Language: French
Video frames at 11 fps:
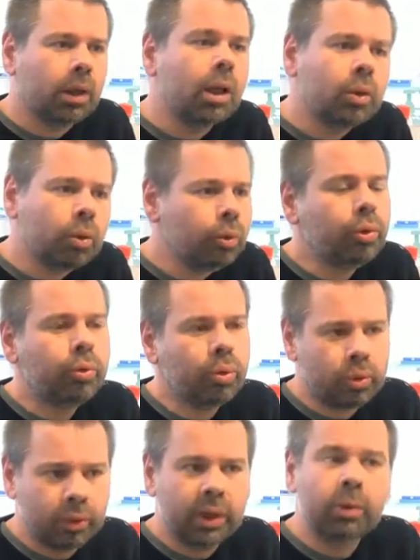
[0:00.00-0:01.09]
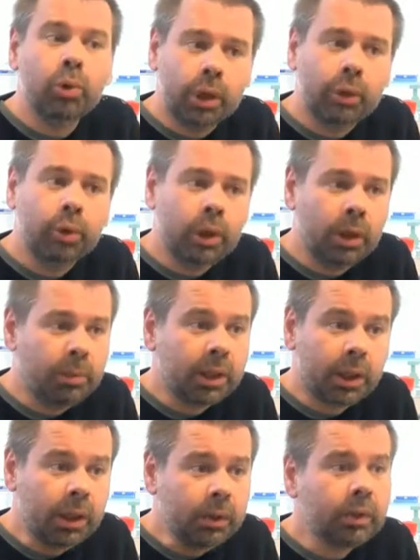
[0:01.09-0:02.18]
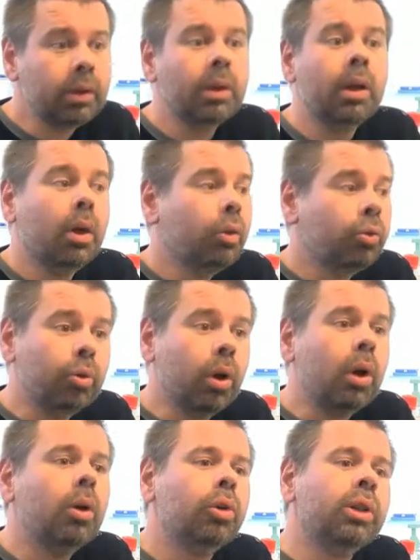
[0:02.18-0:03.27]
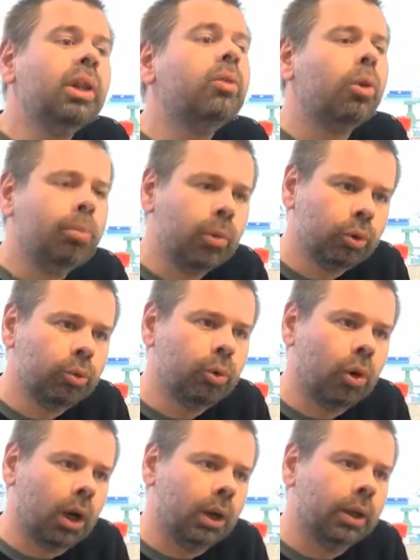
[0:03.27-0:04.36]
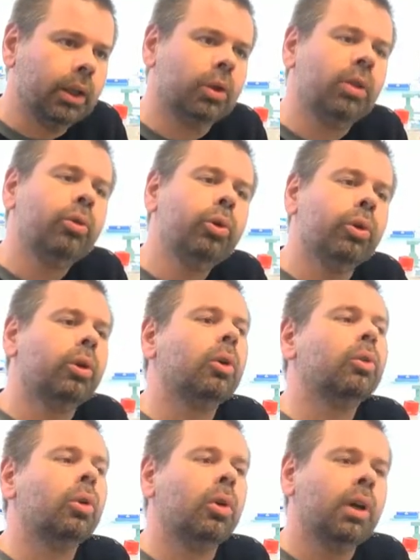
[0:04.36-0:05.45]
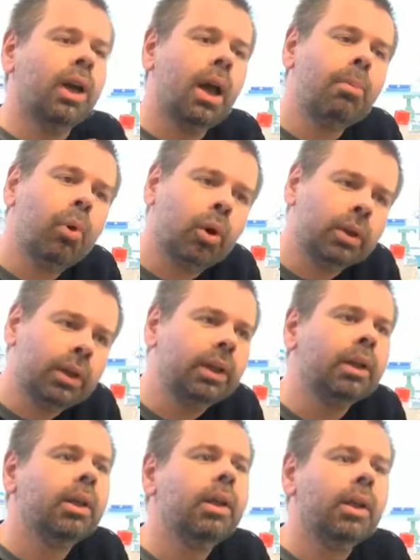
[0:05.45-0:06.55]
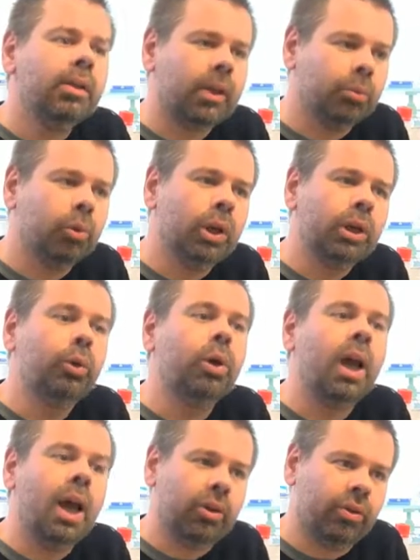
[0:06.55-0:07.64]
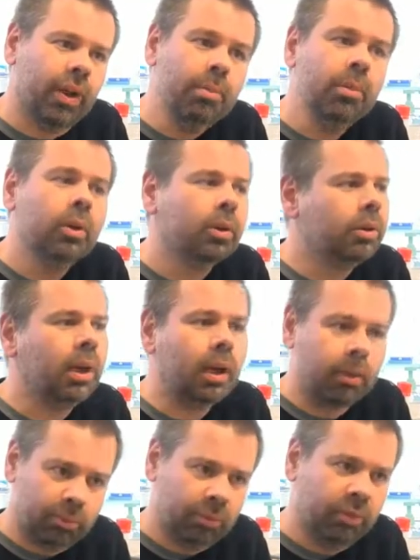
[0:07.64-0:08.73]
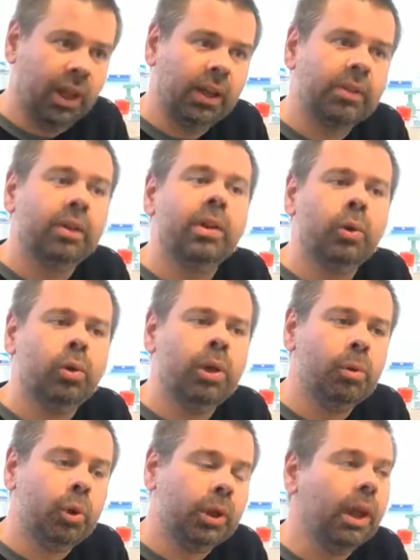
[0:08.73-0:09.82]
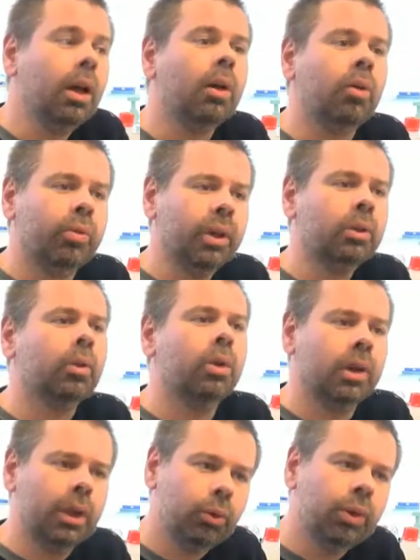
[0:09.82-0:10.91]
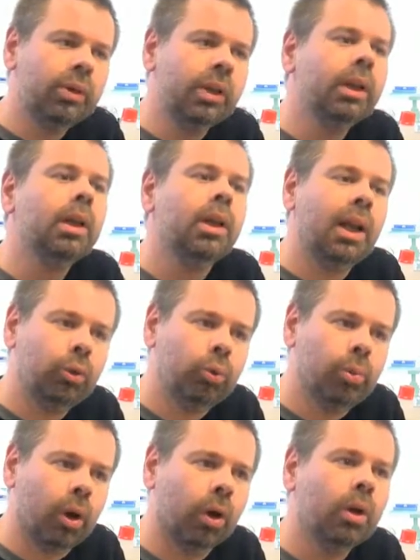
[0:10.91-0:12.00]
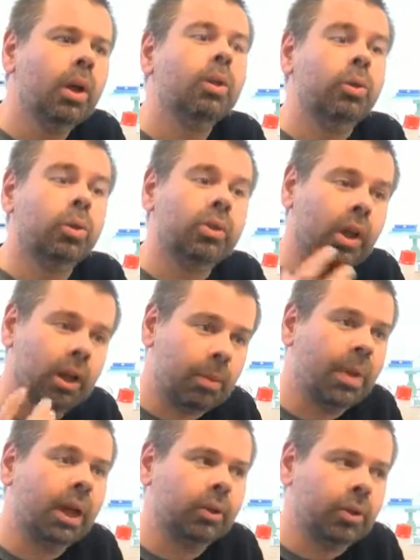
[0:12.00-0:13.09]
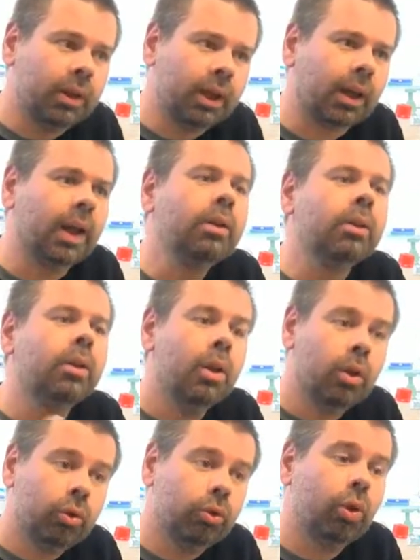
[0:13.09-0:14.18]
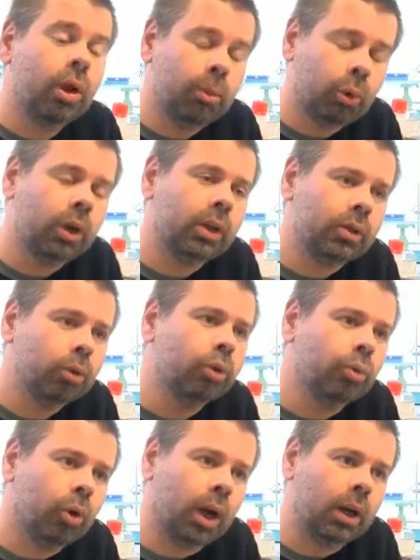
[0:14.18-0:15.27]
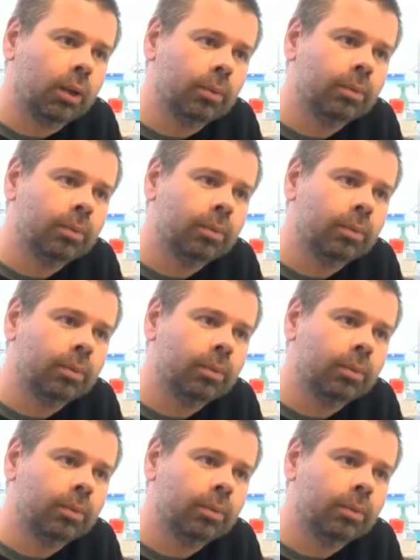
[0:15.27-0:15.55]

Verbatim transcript: réintroduction de cette molécule inhibitrice sur le développement tumoral. Et on a vu que quand on réapportait cette molécule HVM via ces cellules immunitaires, en fait, on réduisait la tumeur. Donc c'est un impact direct sur la progression tumorale.